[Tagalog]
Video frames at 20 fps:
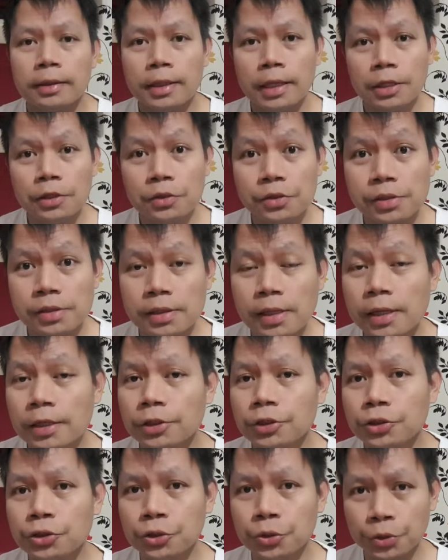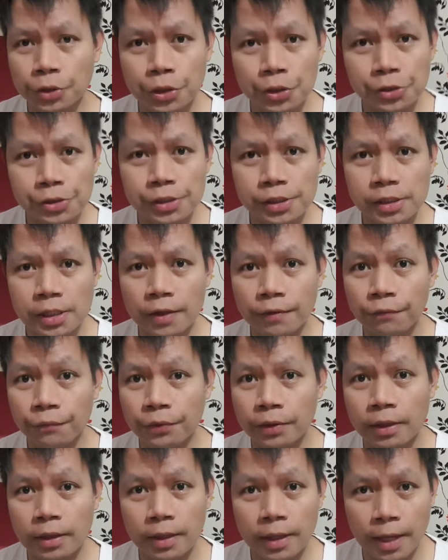Then you start shooting yourself
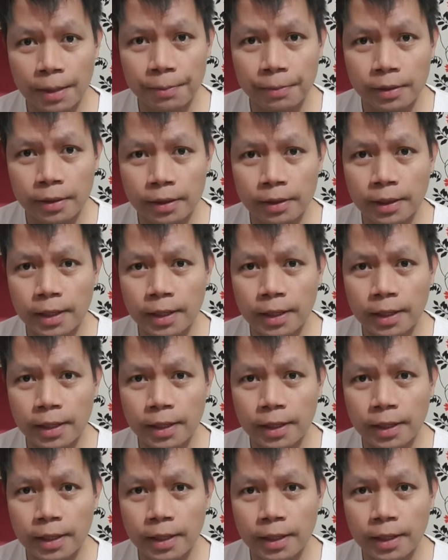with a camera.